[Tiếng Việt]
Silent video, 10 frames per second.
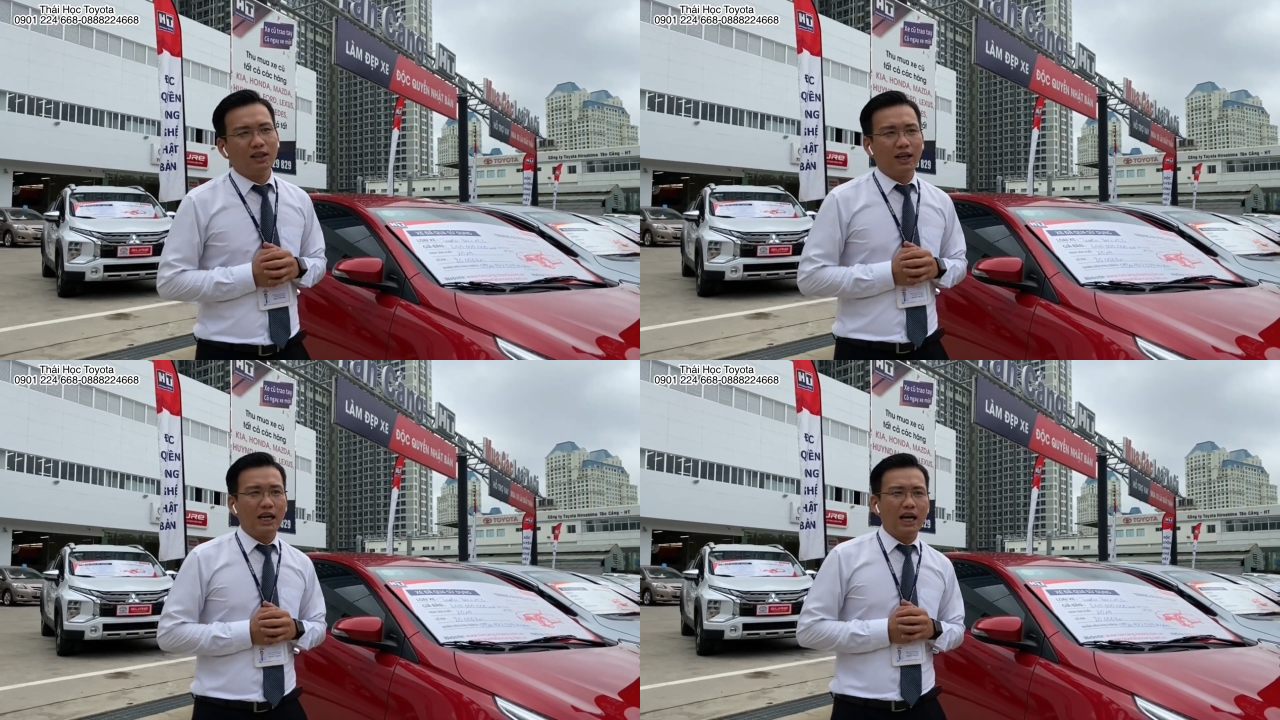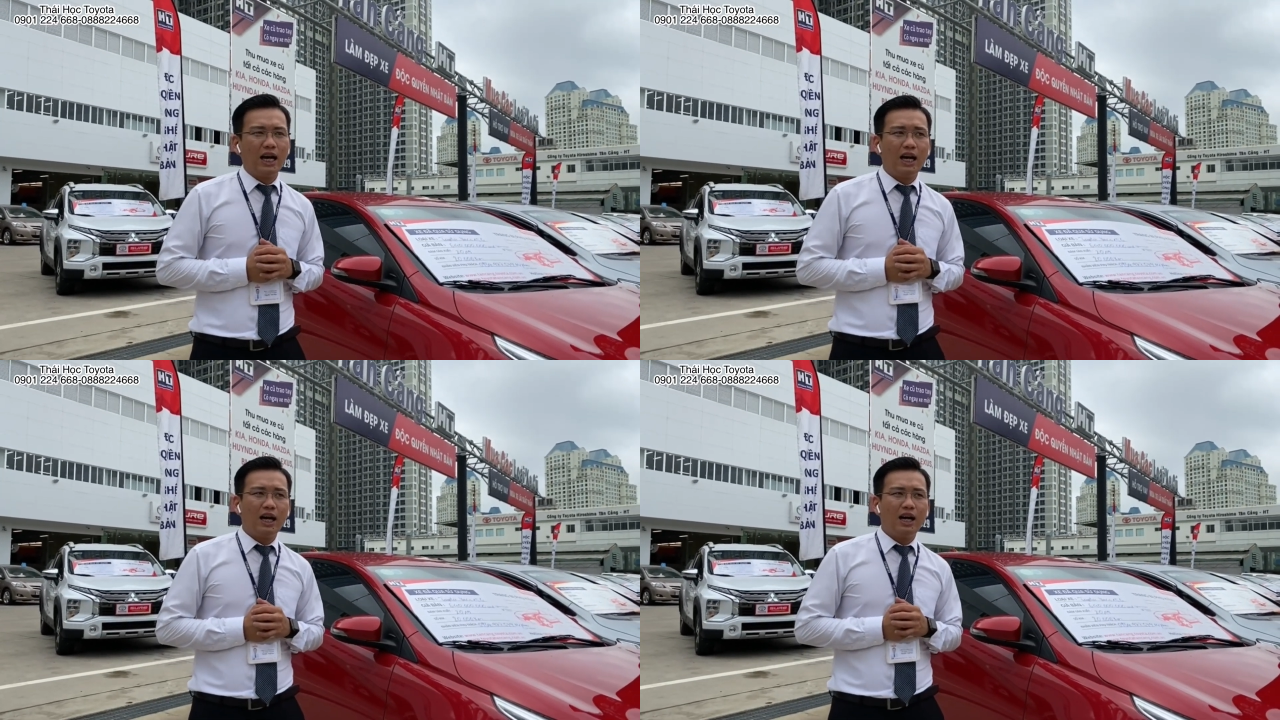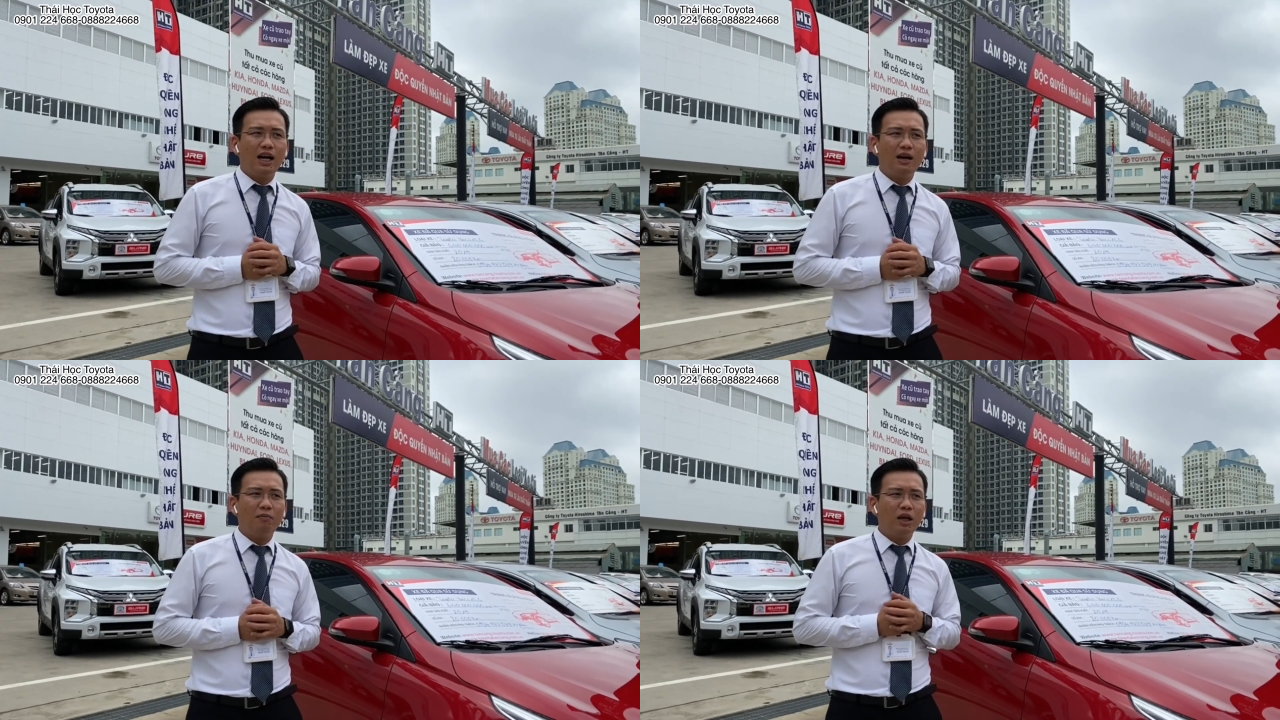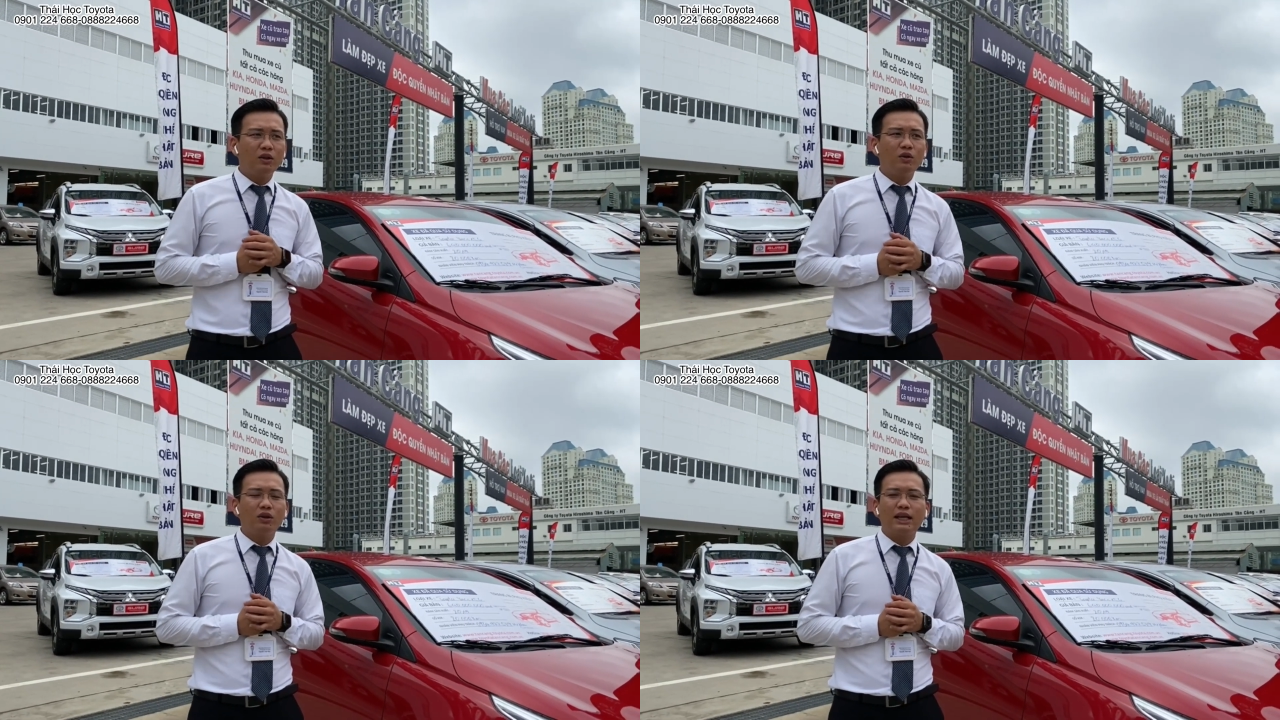Thì uh, bên
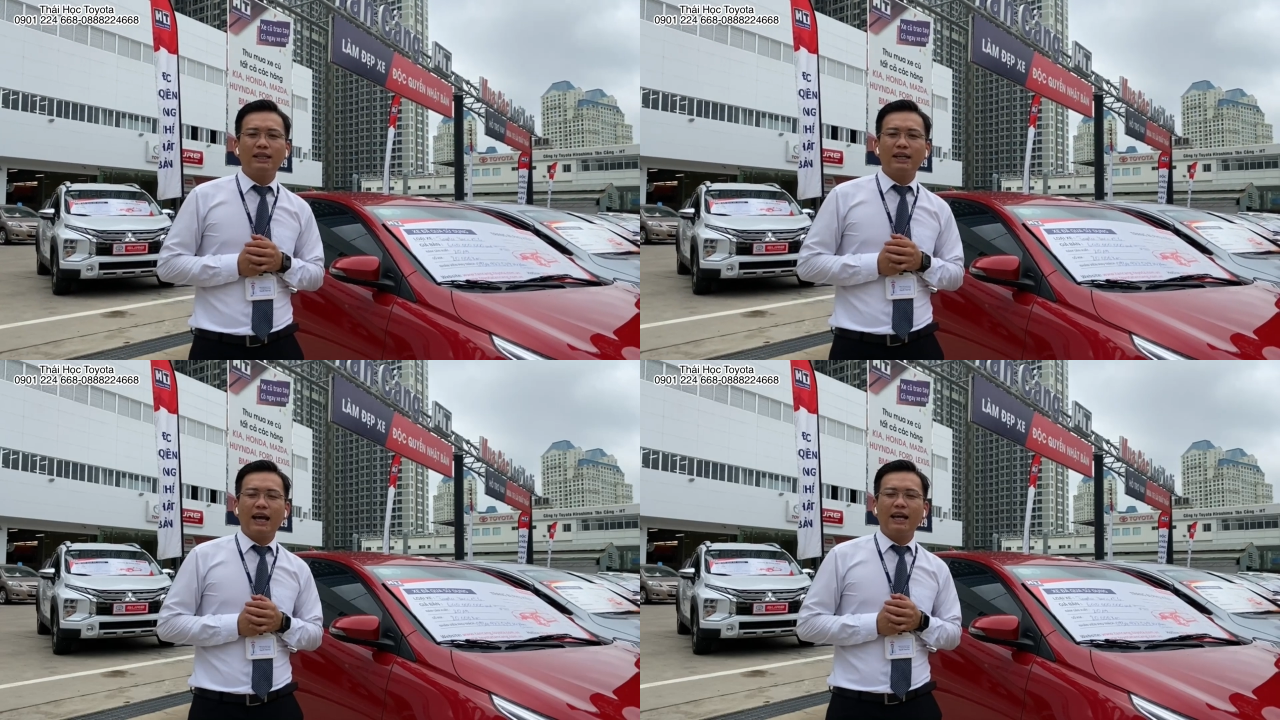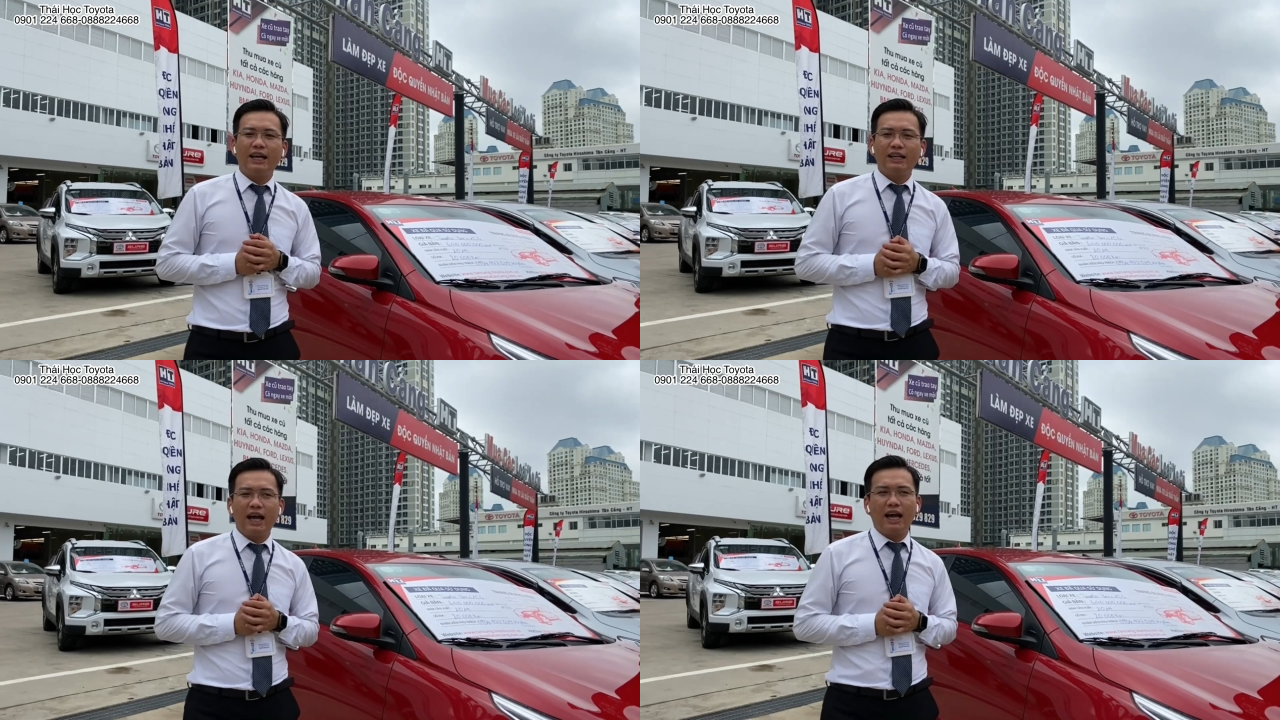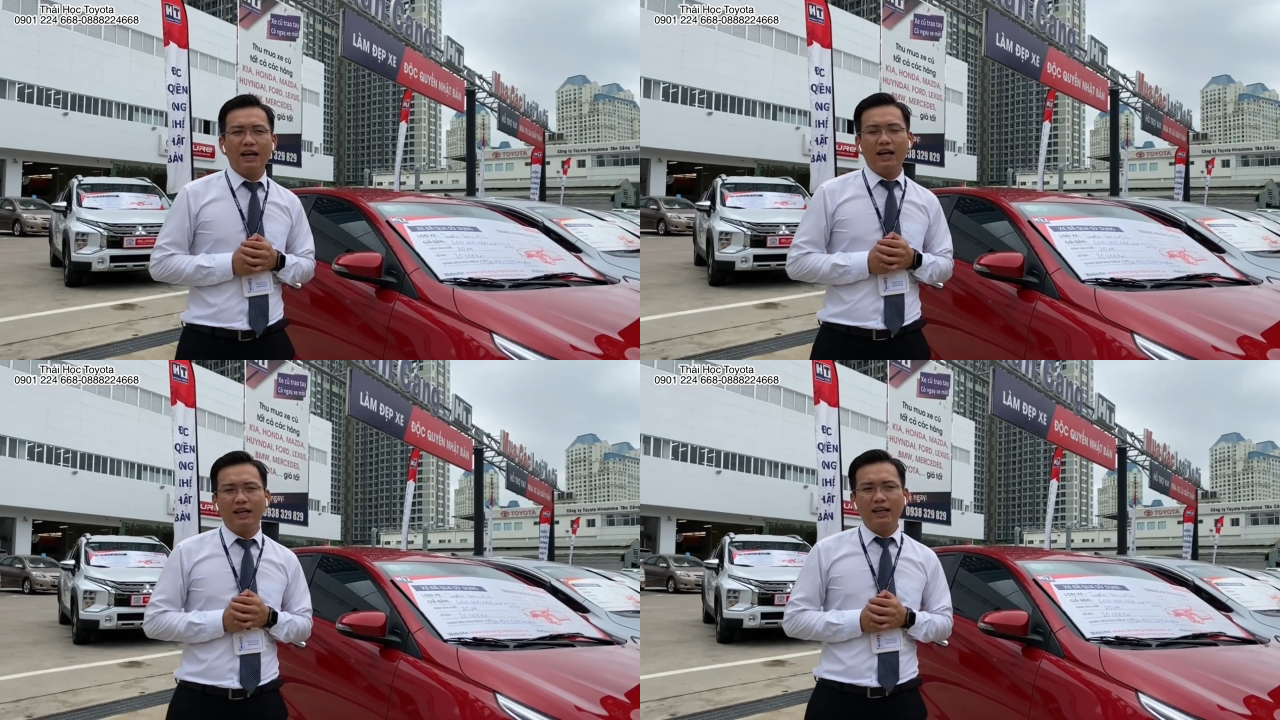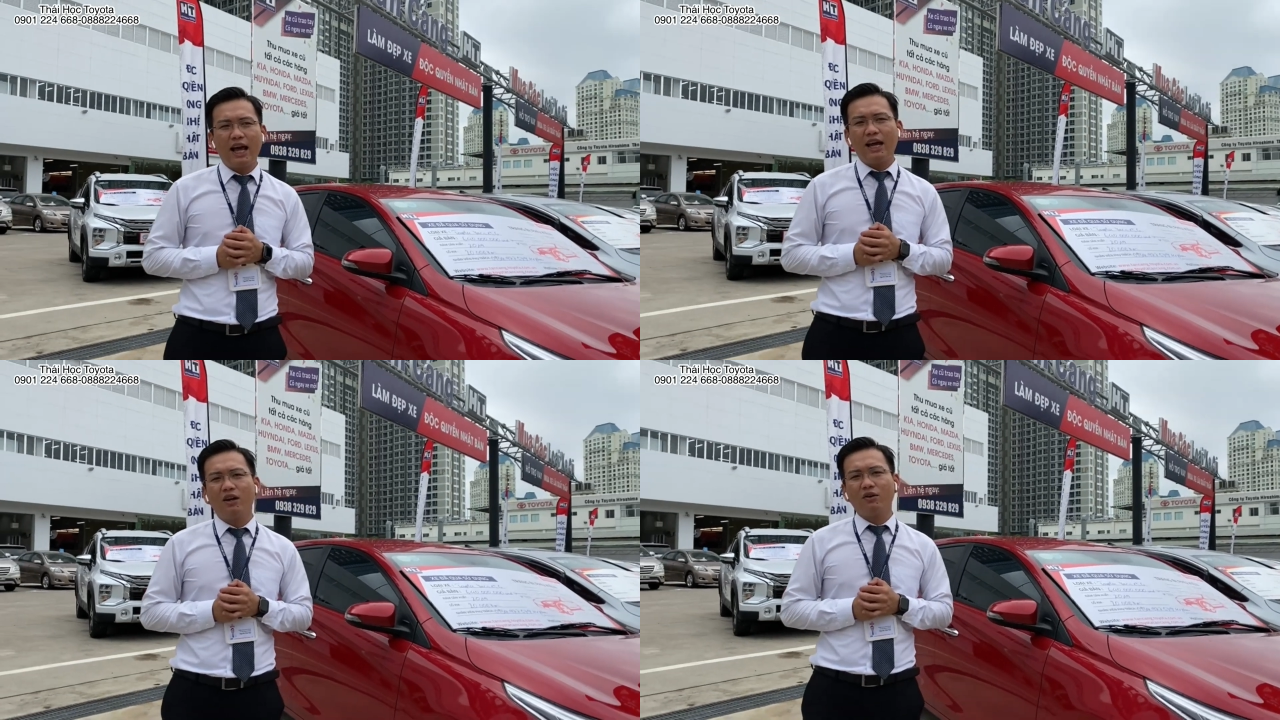Toyota Tân Cảng hiện nay hiện
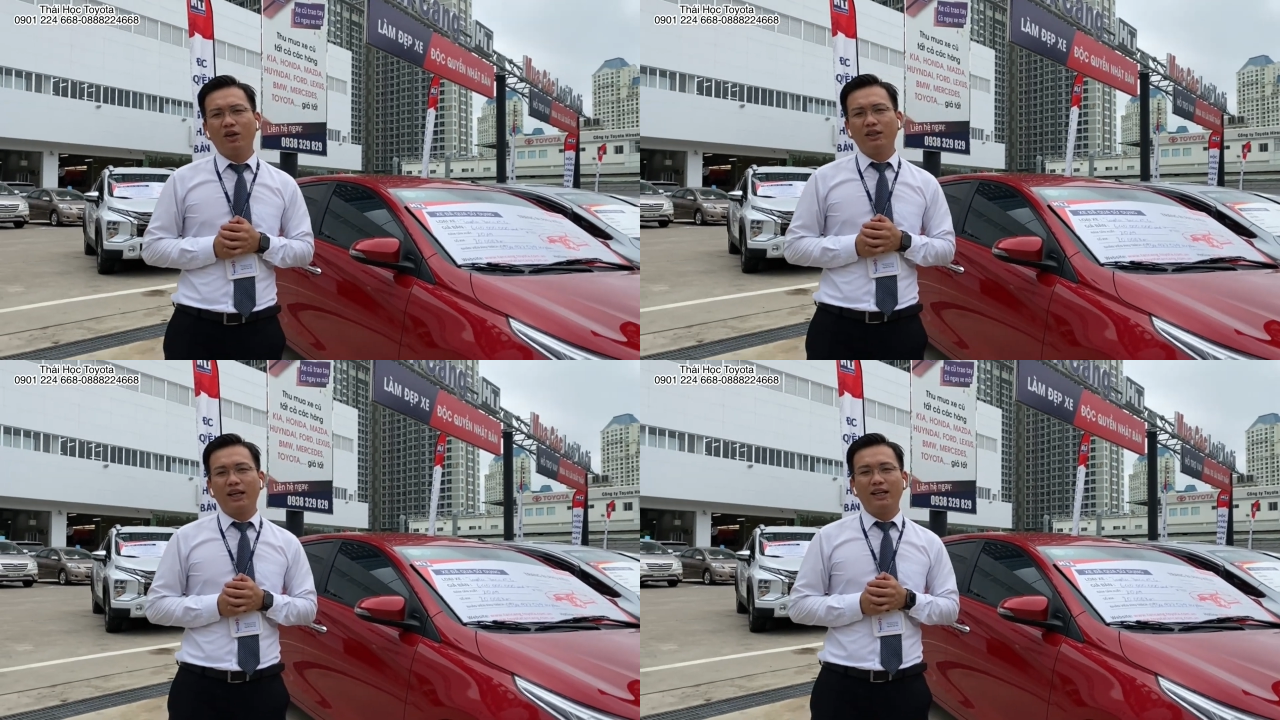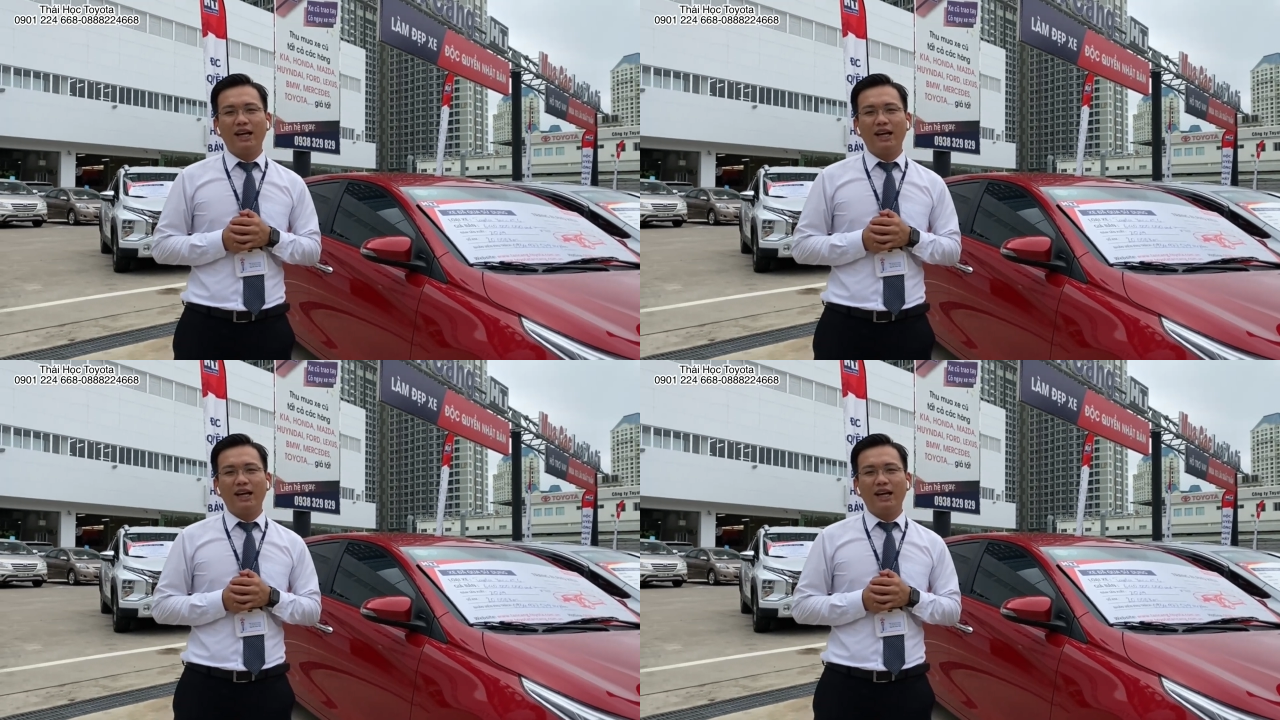nay cô chú anh chị